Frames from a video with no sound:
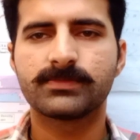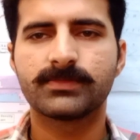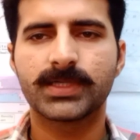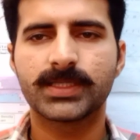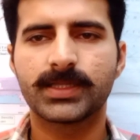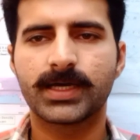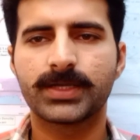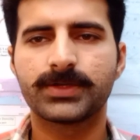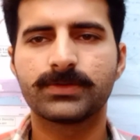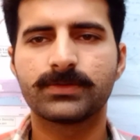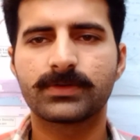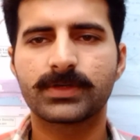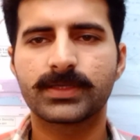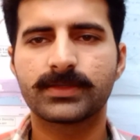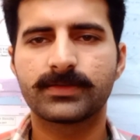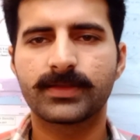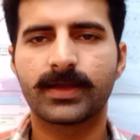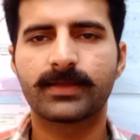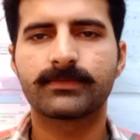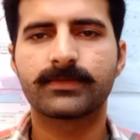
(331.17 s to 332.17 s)
जिम्मेदारियों
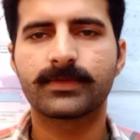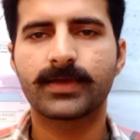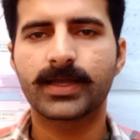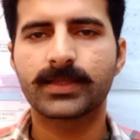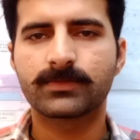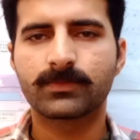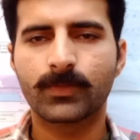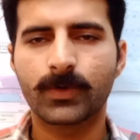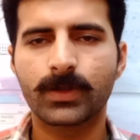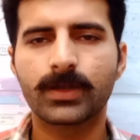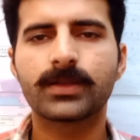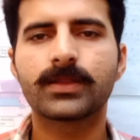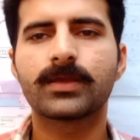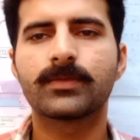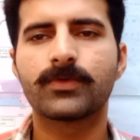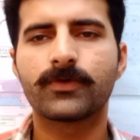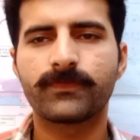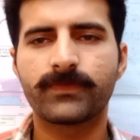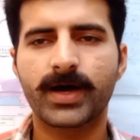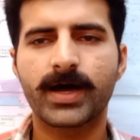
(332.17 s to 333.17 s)
के साथ साथ मुल्क
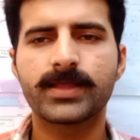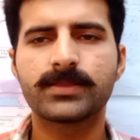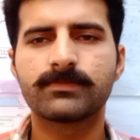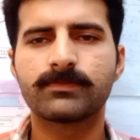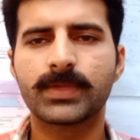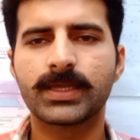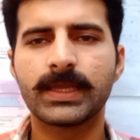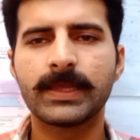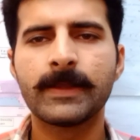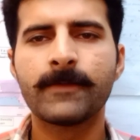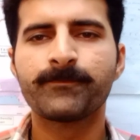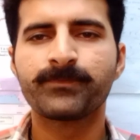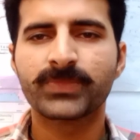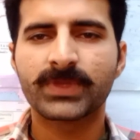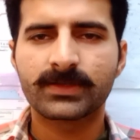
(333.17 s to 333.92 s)
के मफाद में